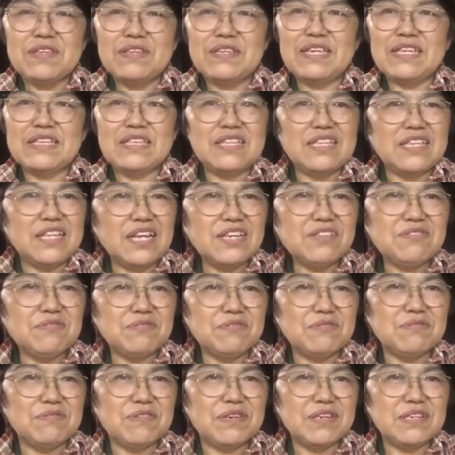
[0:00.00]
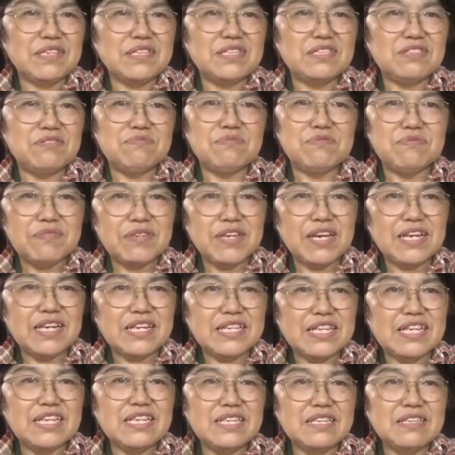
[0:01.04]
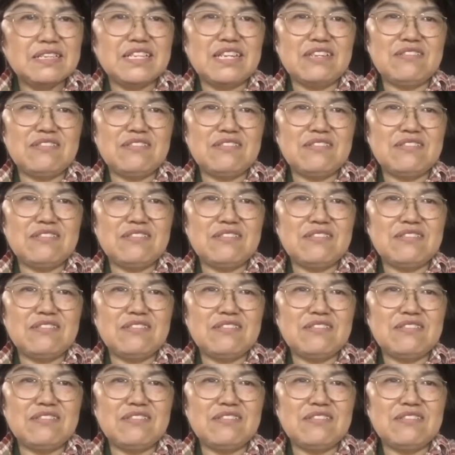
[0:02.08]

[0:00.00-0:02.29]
やってないことは自分もやらない